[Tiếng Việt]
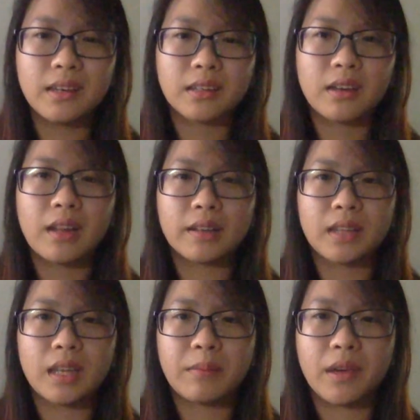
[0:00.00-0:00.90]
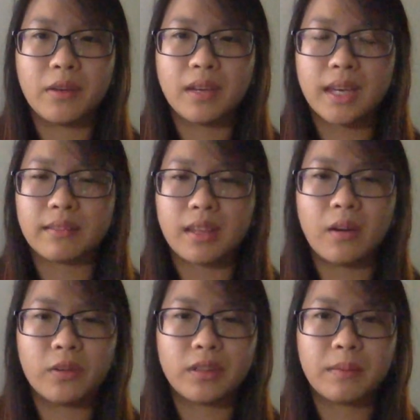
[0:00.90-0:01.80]
cứ là tìm hiểu những ngành xã
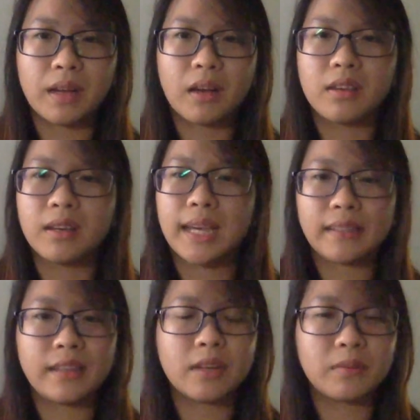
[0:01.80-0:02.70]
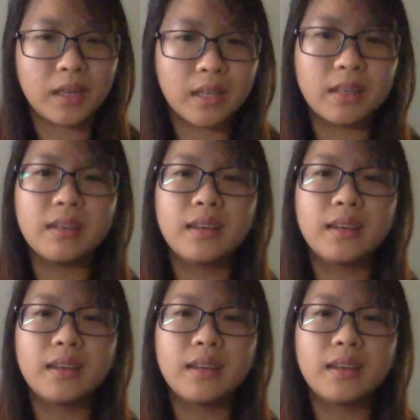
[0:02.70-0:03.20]
hội xem là có những ngành gì trong đấy